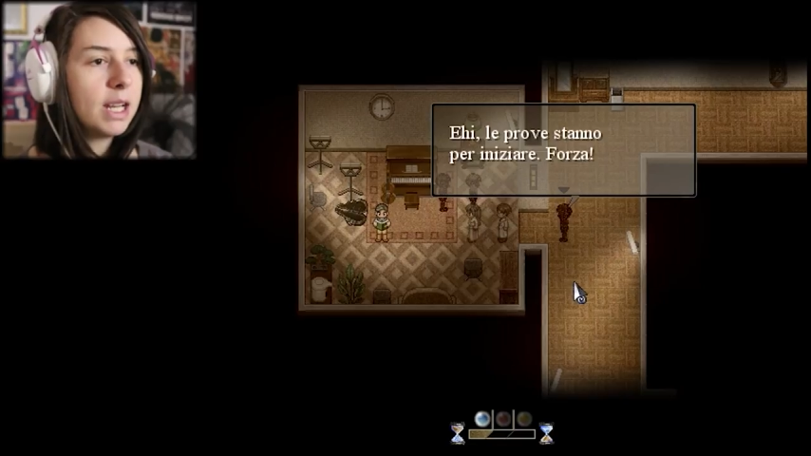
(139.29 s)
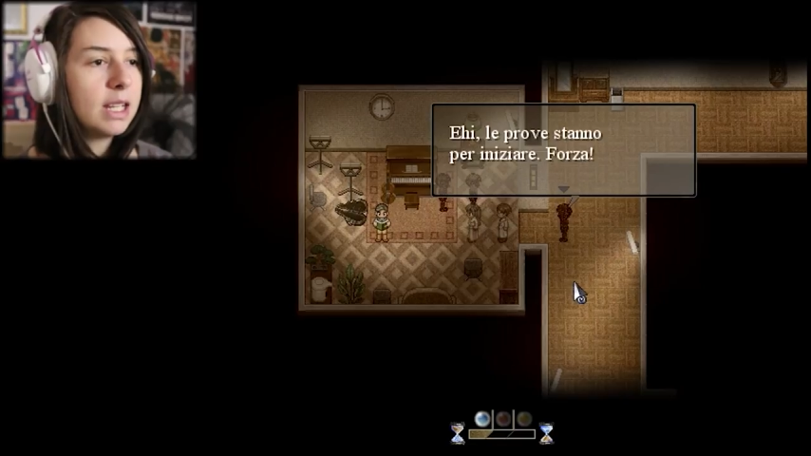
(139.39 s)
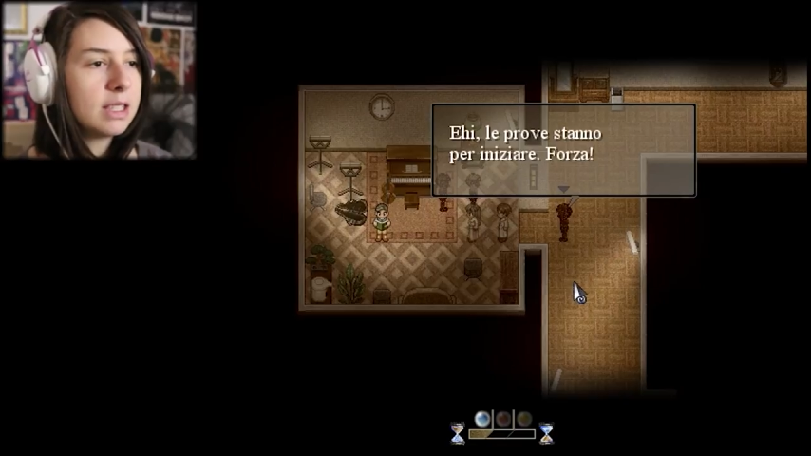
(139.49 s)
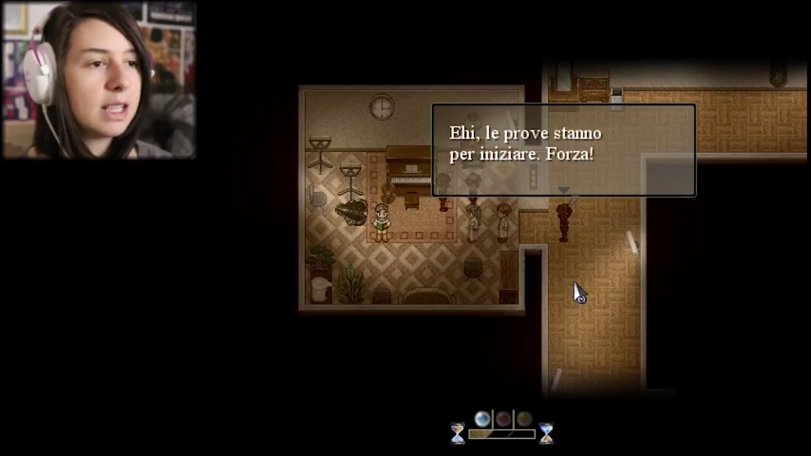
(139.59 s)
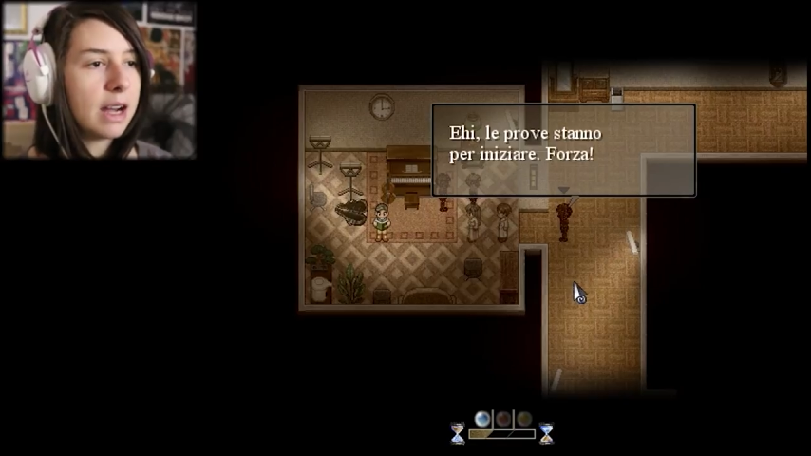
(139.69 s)

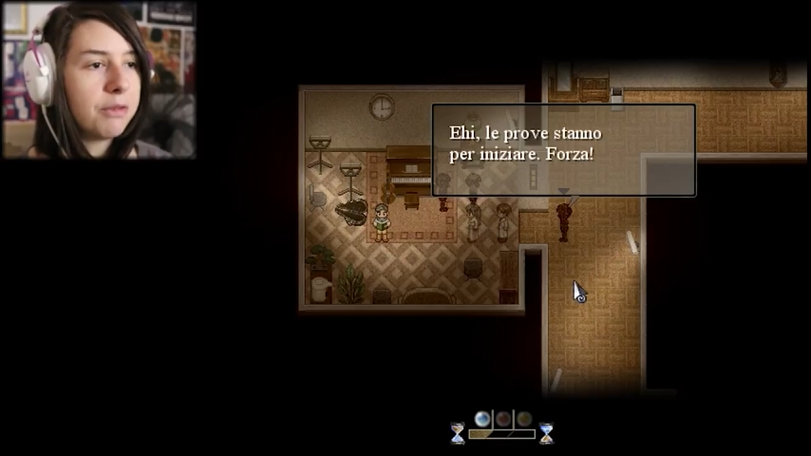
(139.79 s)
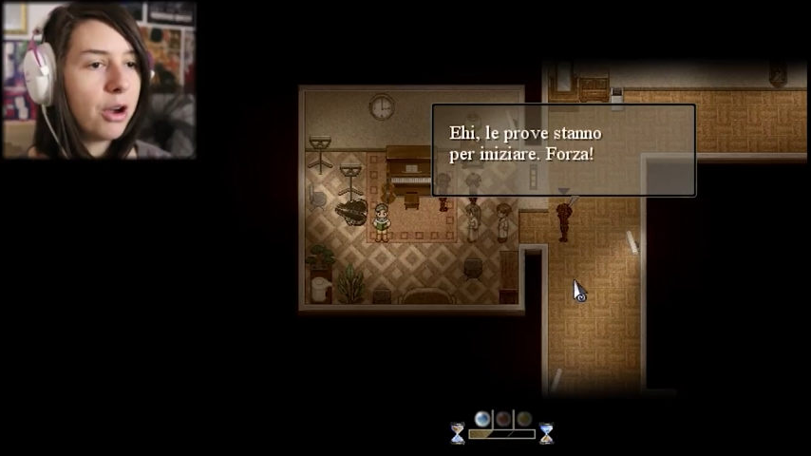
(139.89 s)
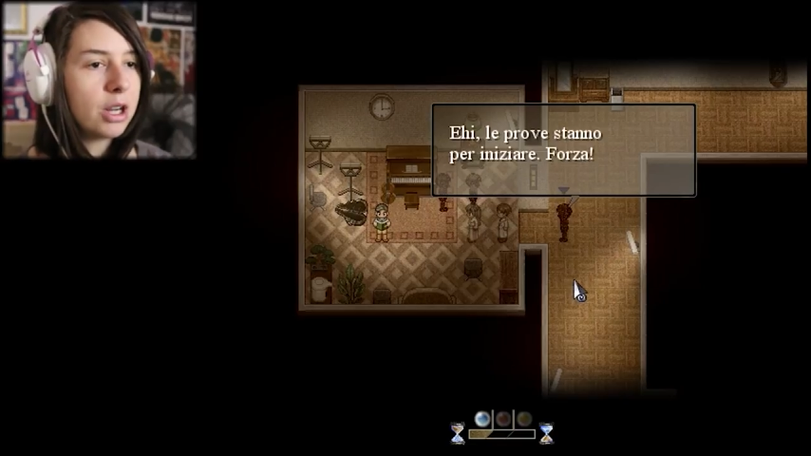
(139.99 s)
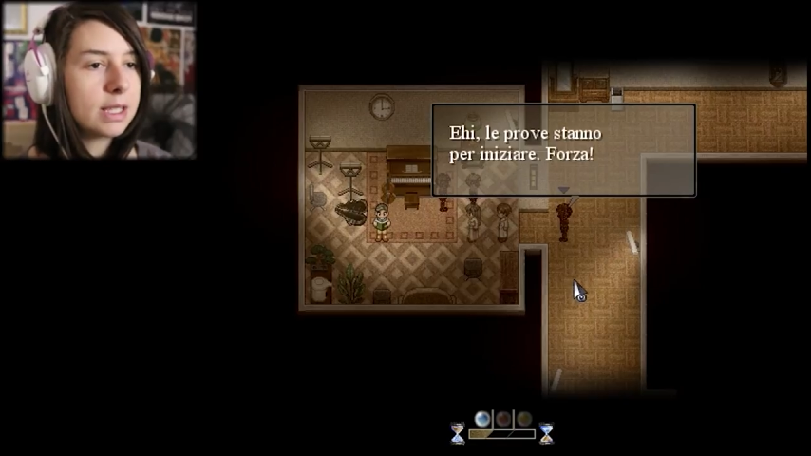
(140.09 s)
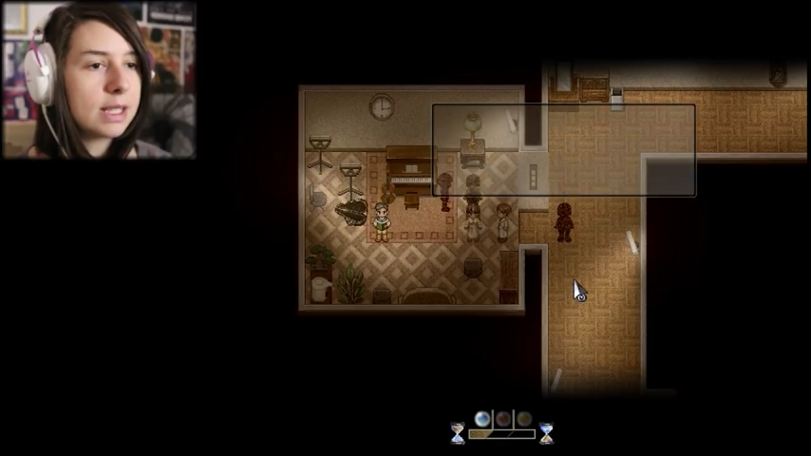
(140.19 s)
iniziare,
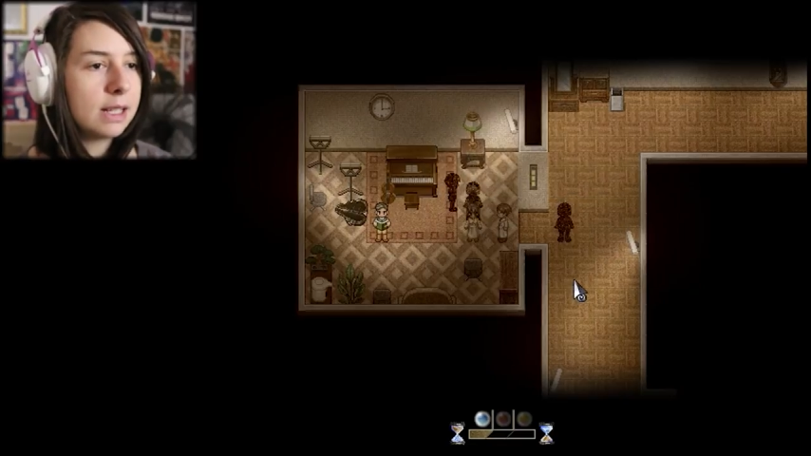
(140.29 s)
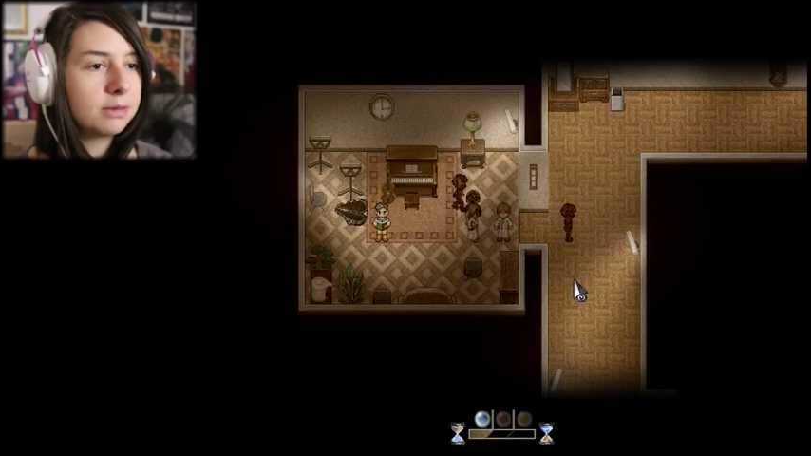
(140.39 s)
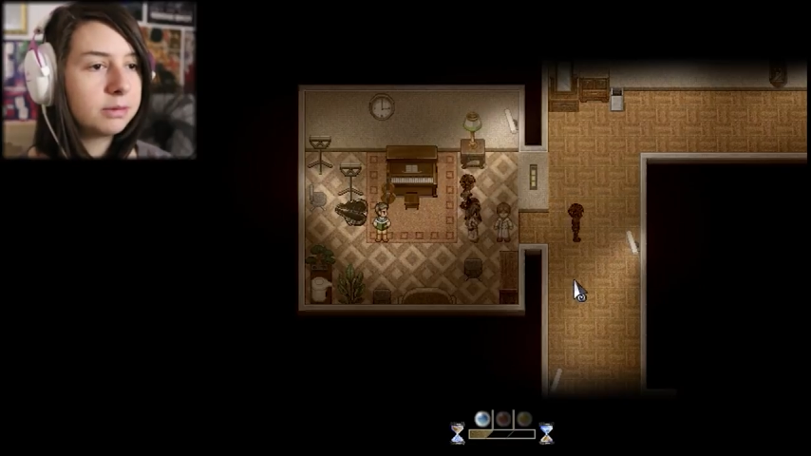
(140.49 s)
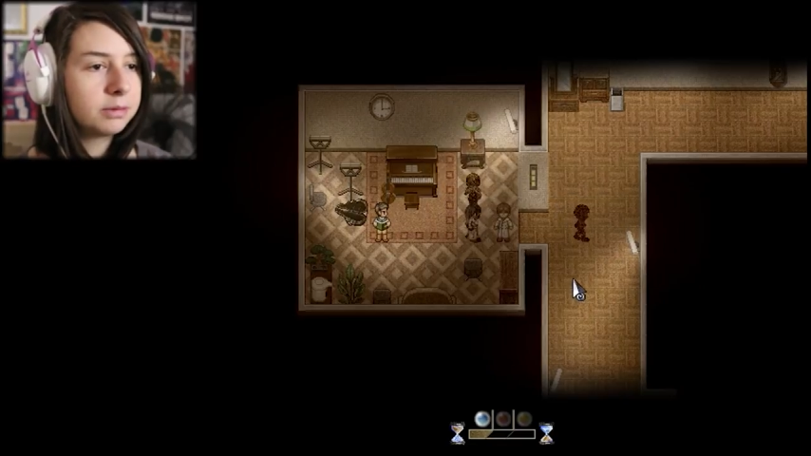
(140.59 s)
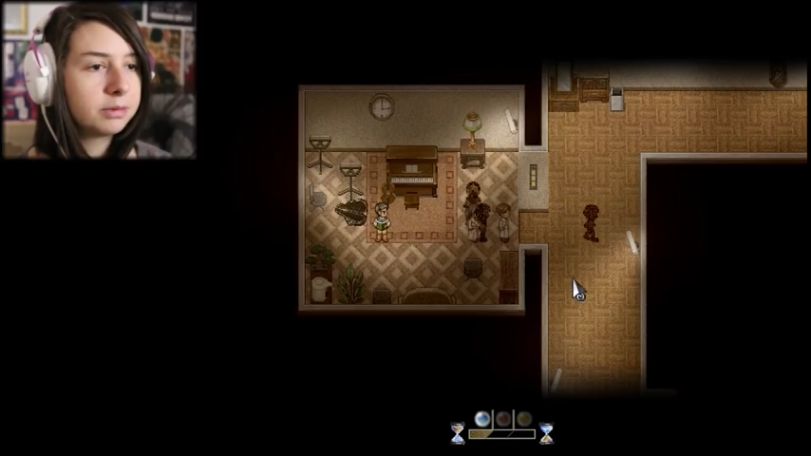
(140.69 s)

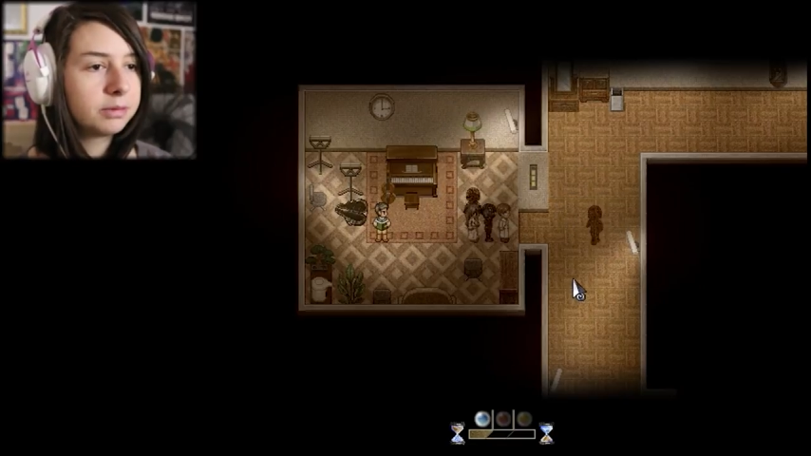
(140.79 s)
forza!